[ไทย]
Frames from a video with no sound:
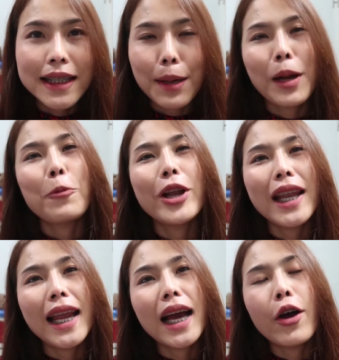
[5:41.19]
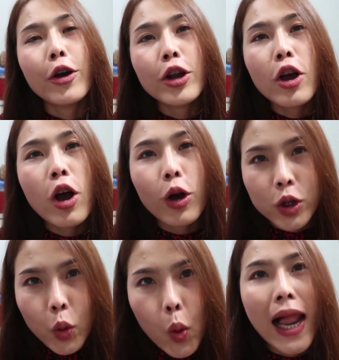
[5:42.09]
สำหรับวันนี้นะคะก็ต้องขอ
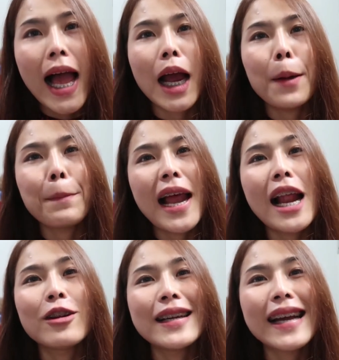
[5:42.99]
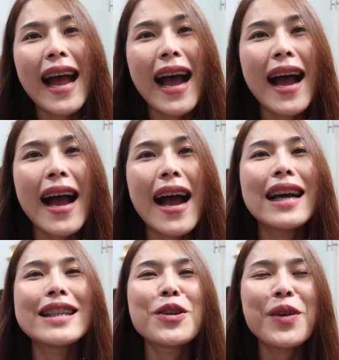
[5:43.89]
ตัวลากันไปแล้วนะคะ
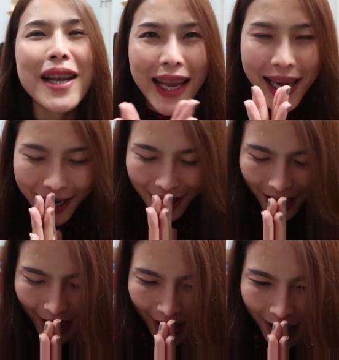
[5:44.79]
สวัสดีค่ะ